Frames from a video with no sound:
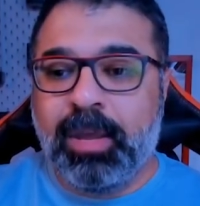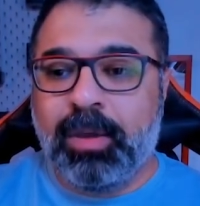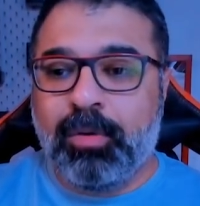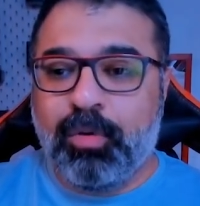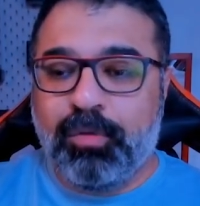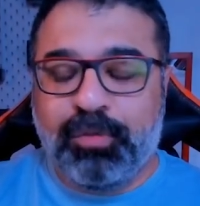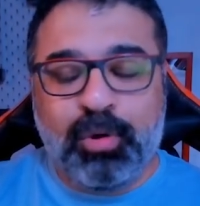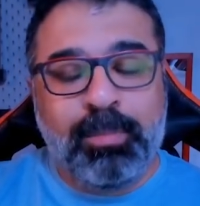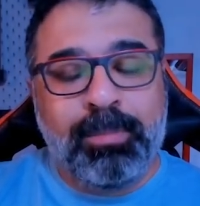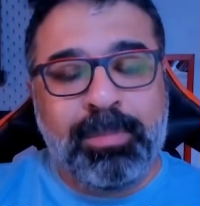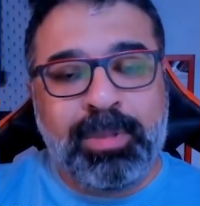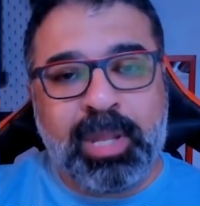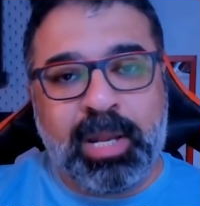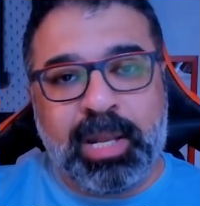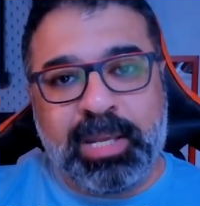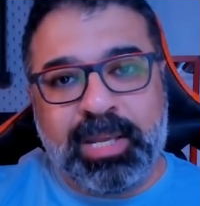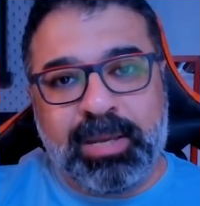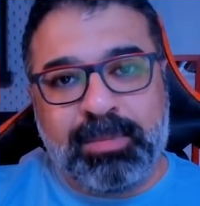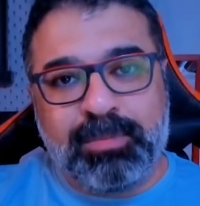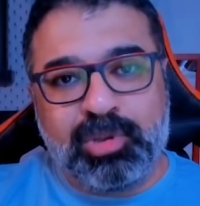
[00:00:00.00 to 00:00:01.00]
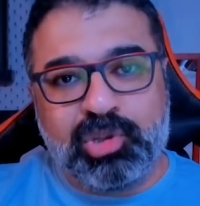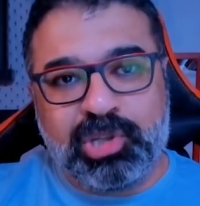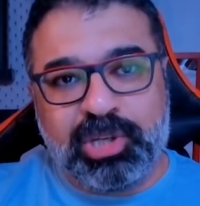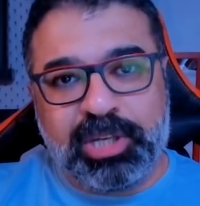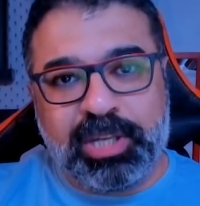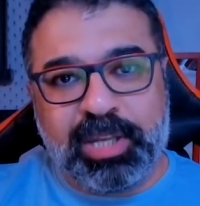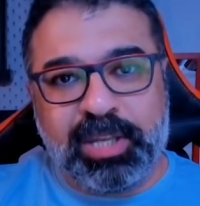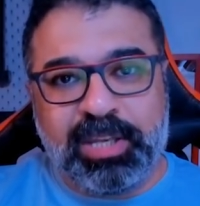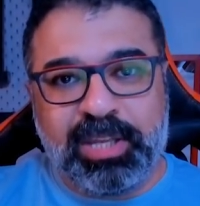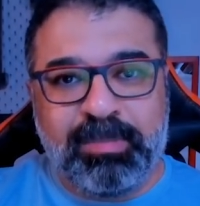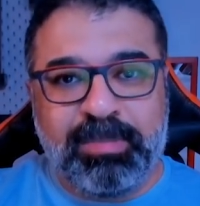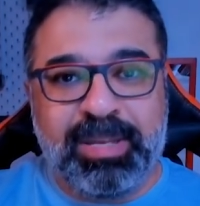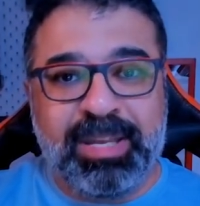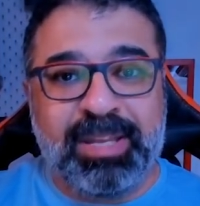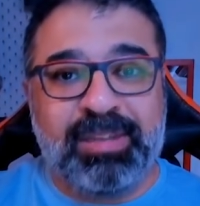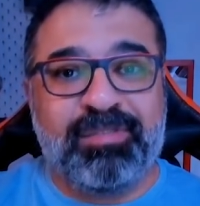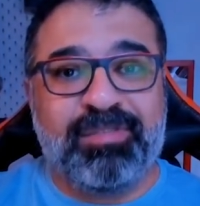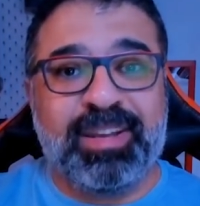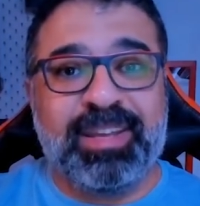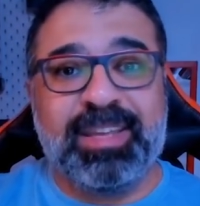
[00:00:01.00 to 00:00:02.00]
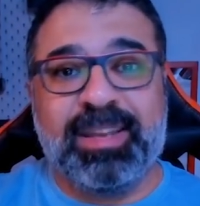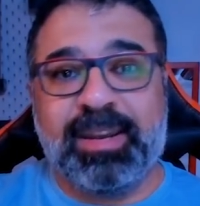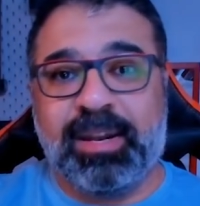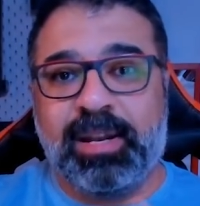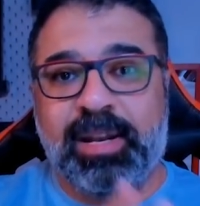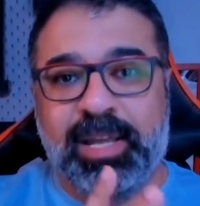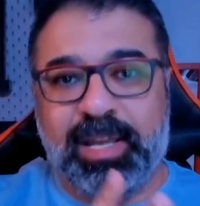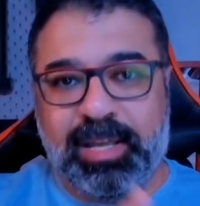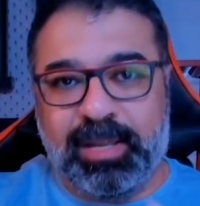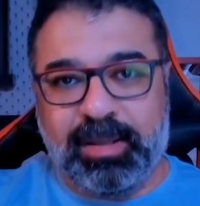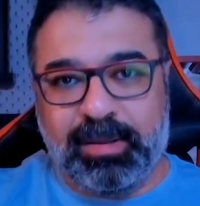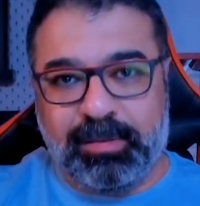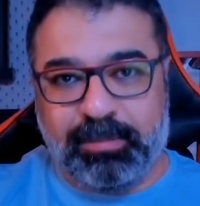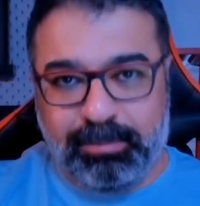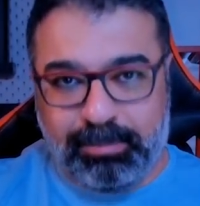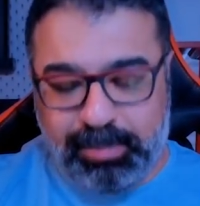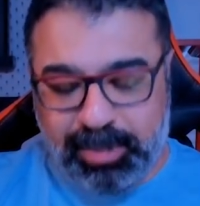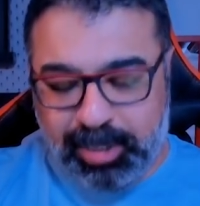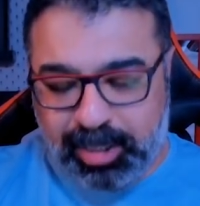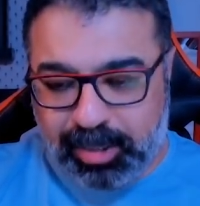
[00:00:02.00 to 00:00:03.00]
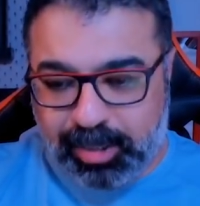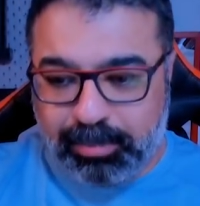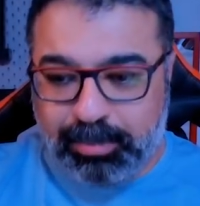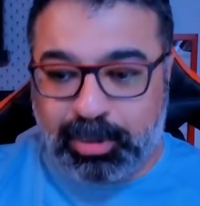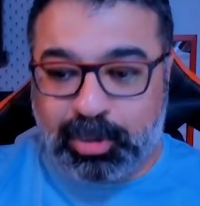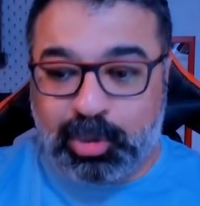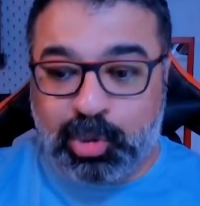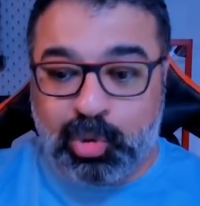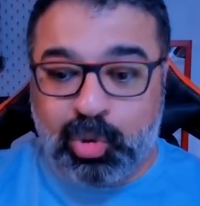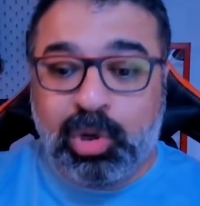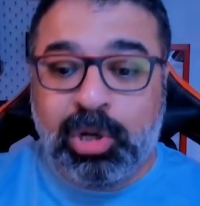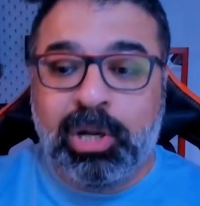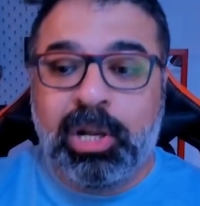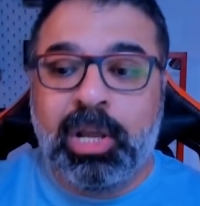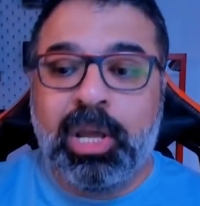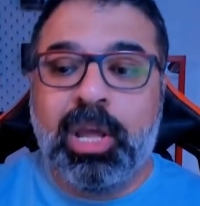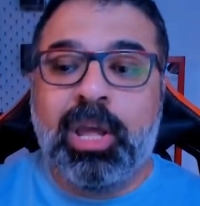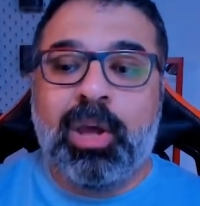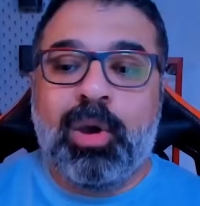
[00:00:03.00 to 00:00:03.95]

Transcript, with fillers: وفي يوم من الأيام الشركة دي بينفجر لها بير بترول